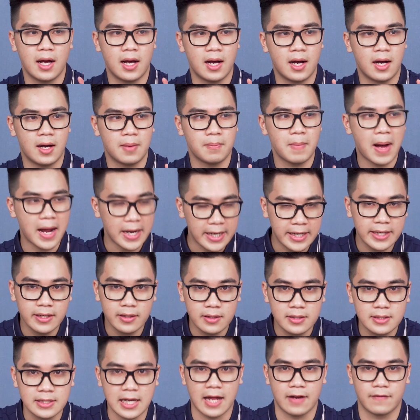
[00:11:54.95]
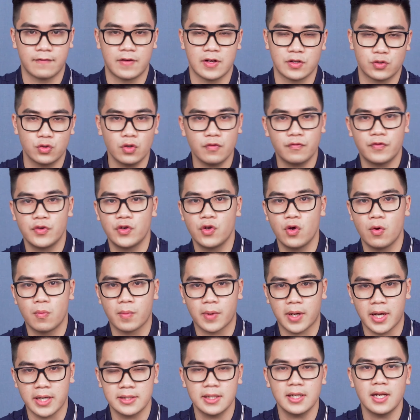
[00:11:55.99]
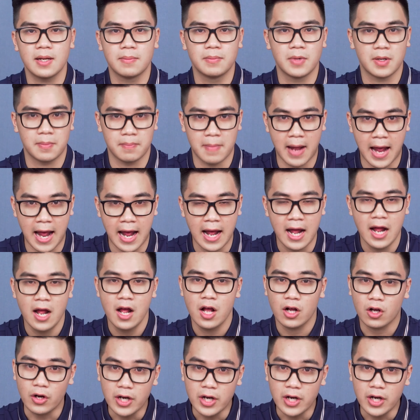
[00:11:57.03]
3D à, đơn giản và xuất video một cách rất là mượt mà.